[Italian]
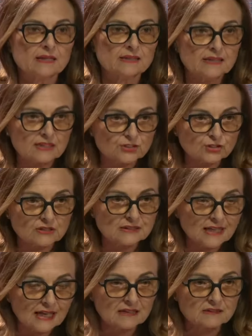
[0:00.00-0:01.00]
la
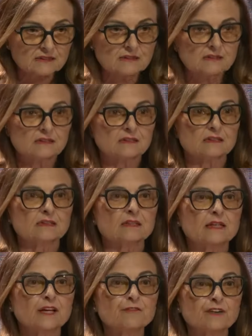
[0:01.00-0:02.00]
città
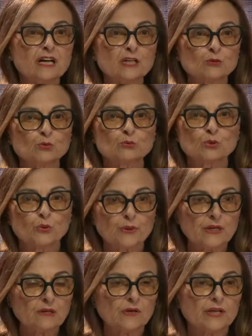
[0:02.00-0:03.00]
eh, e fare tutto
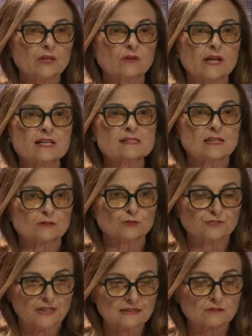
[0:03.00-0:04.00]
quello che non è stato
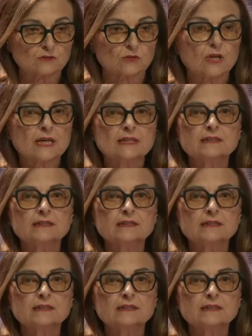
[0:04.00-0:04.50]
fatto,